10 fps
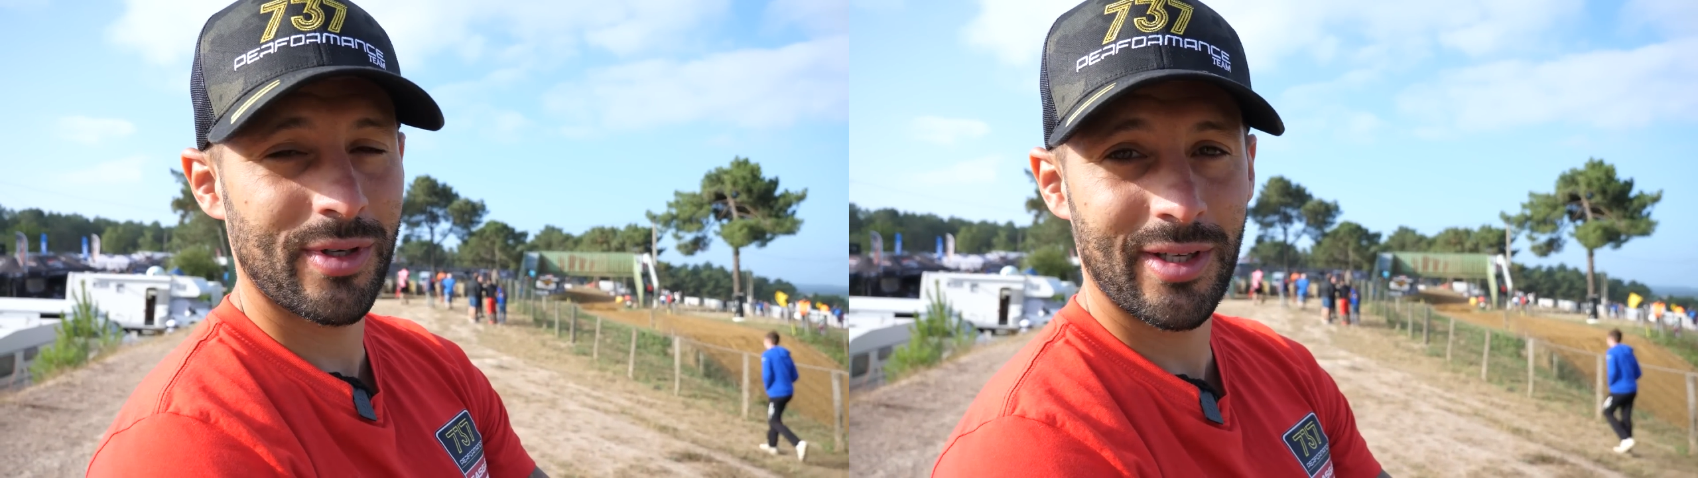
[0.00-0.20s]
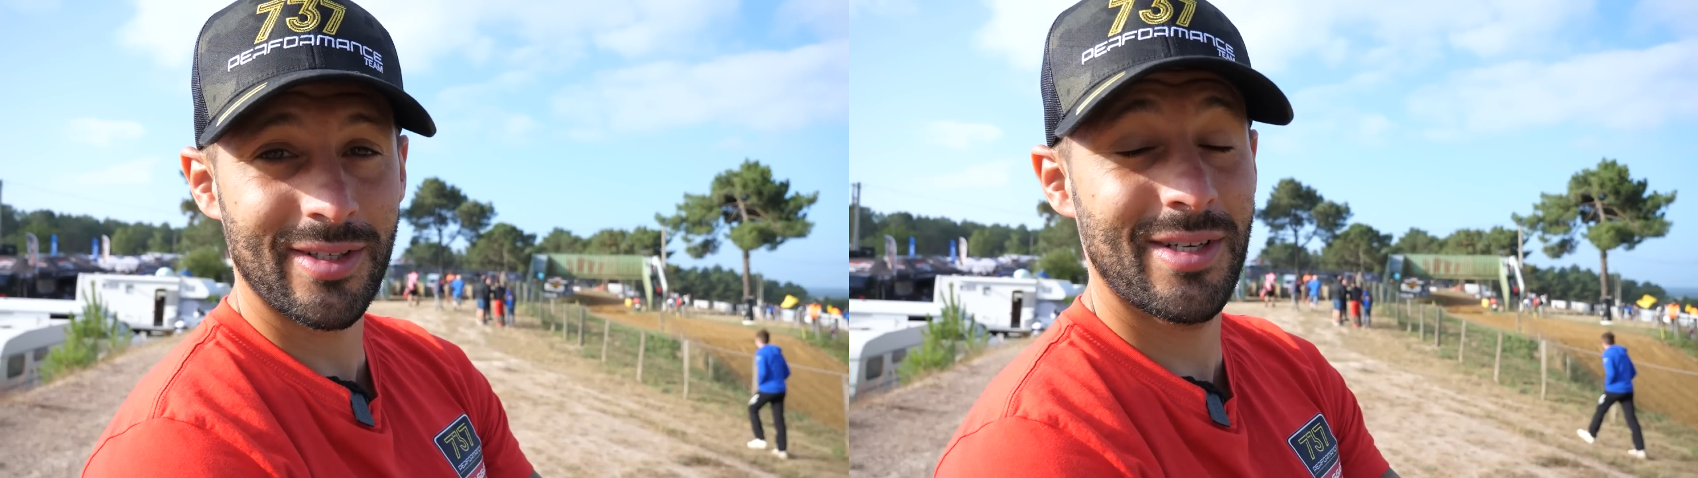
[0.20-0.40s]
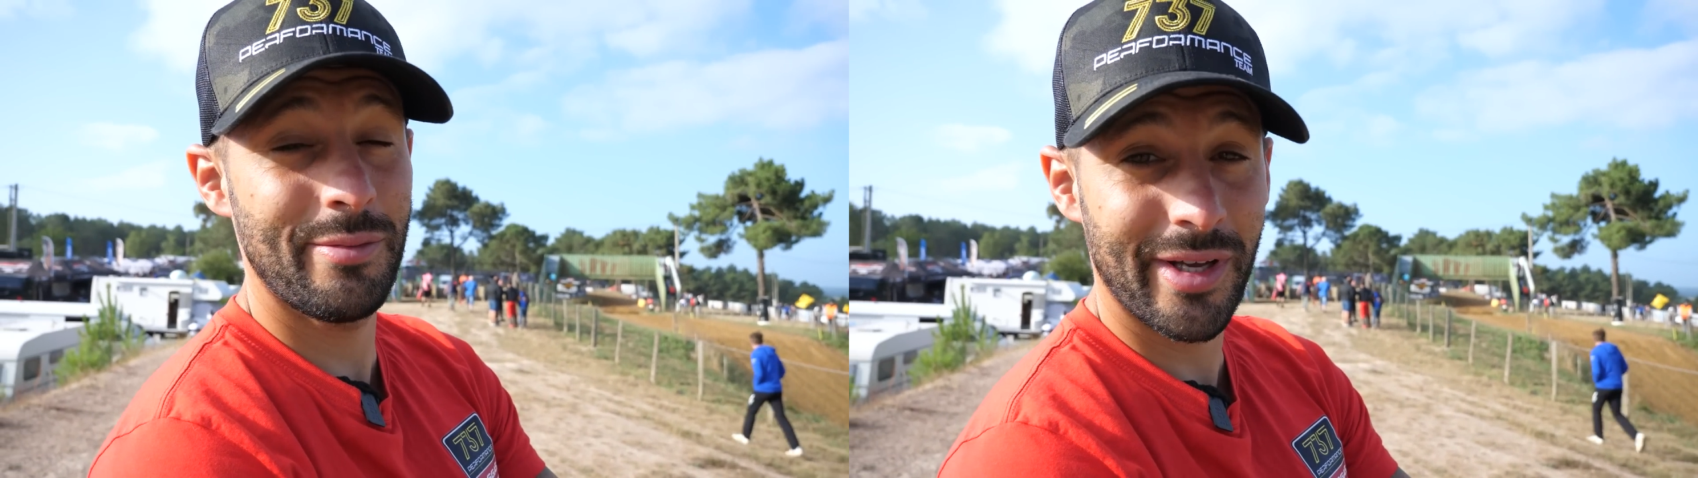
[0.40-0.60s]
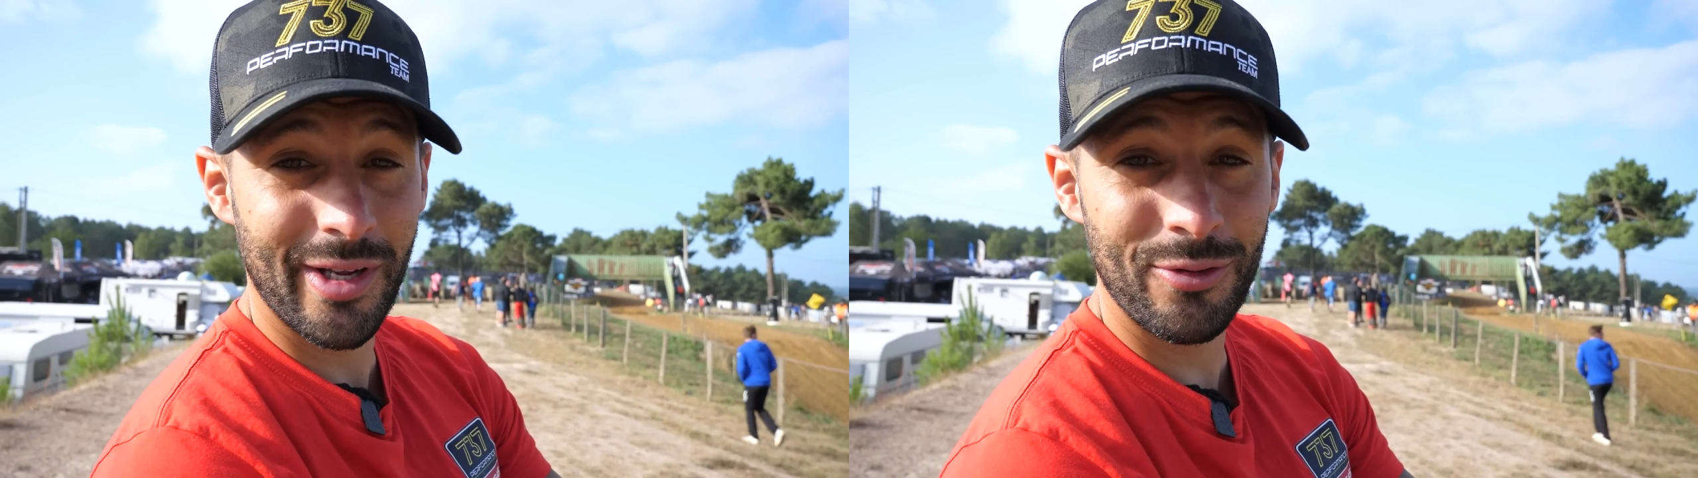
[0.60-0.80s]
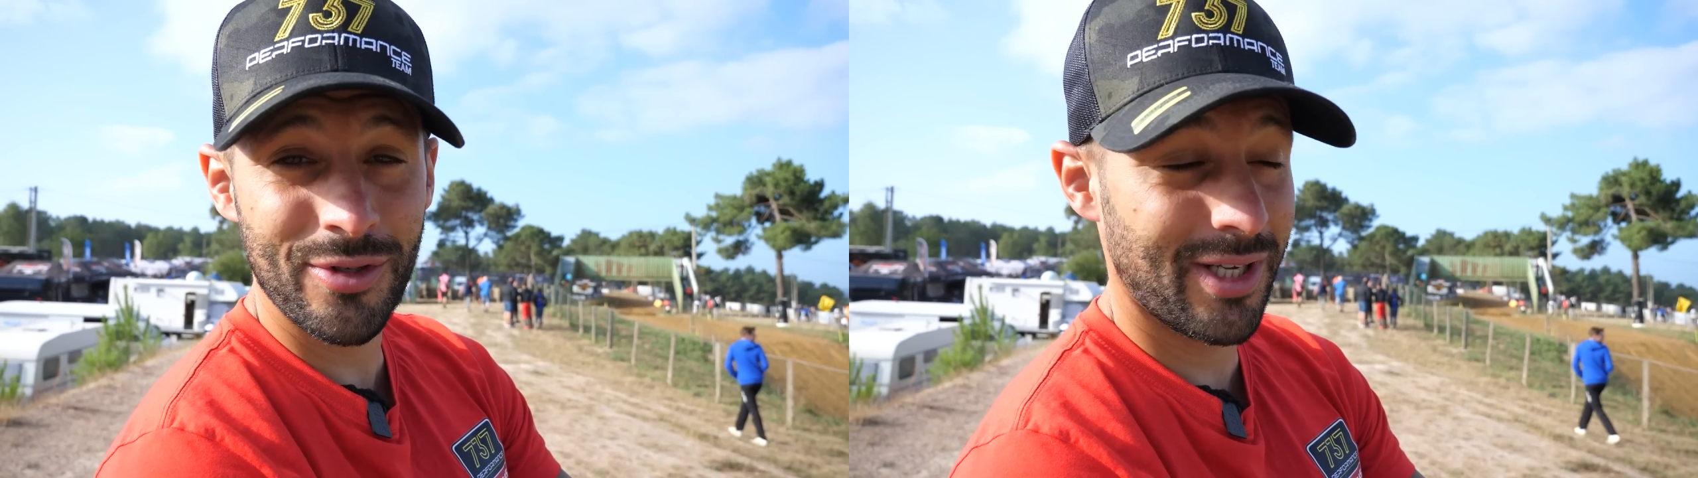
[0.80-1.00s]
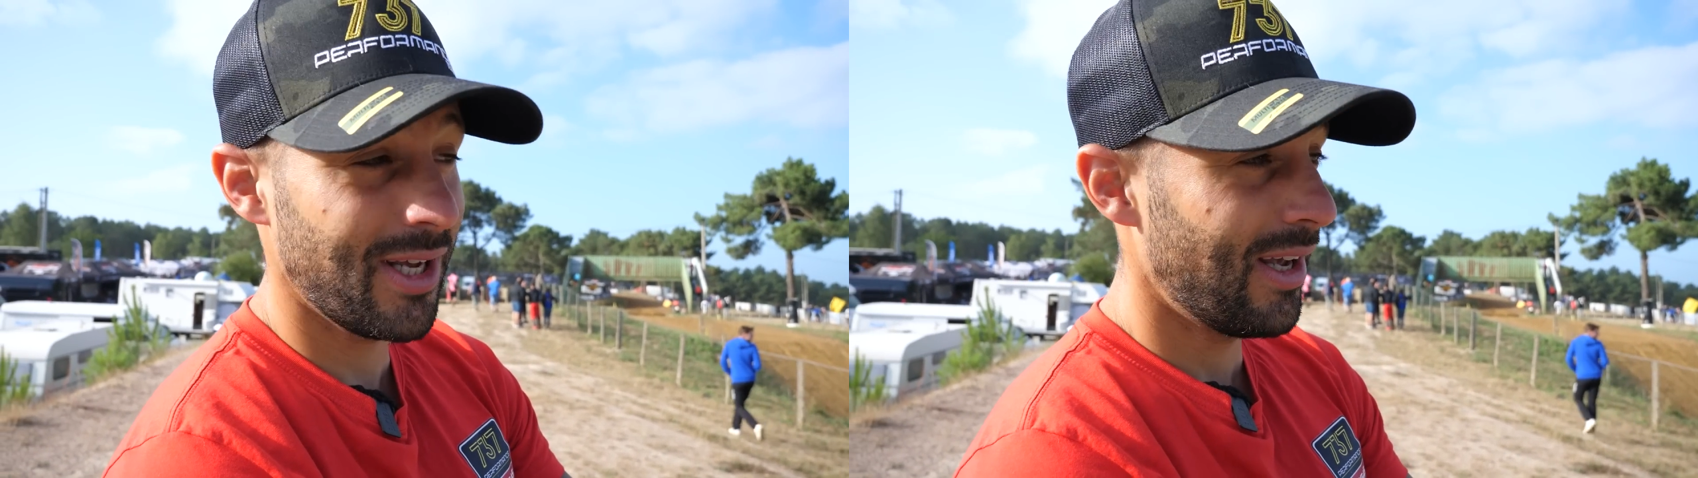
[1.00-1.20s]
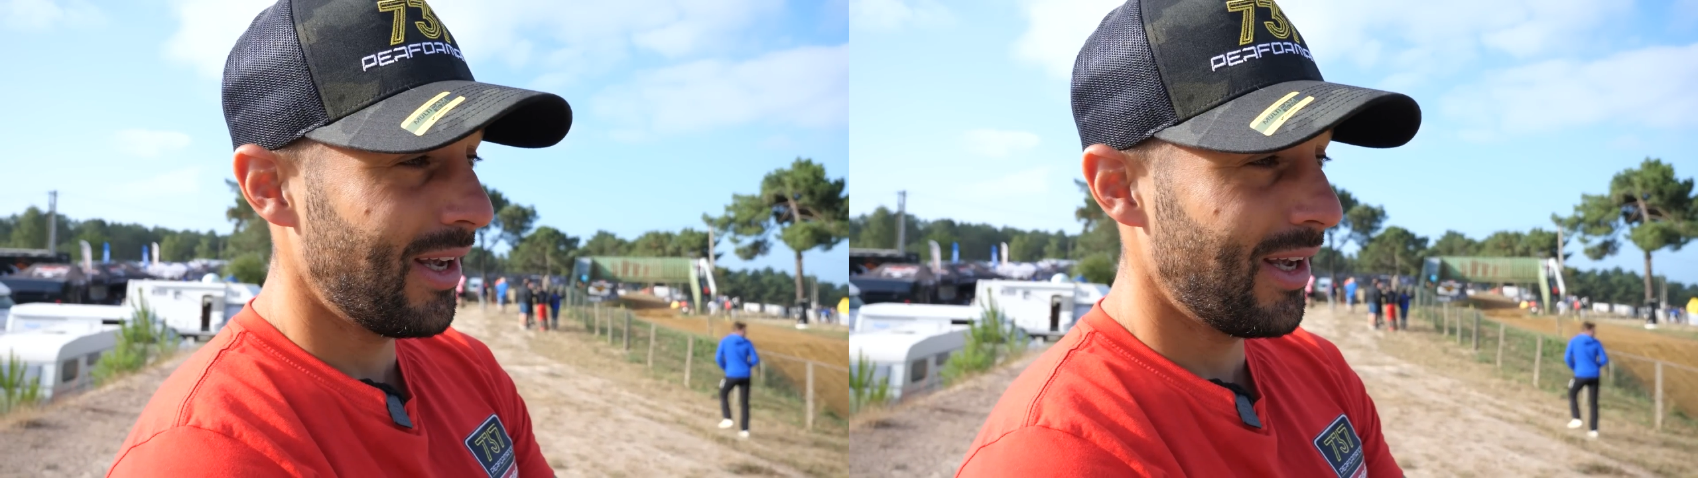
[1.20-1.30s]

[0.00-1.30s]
matins, c'est bien arrosé.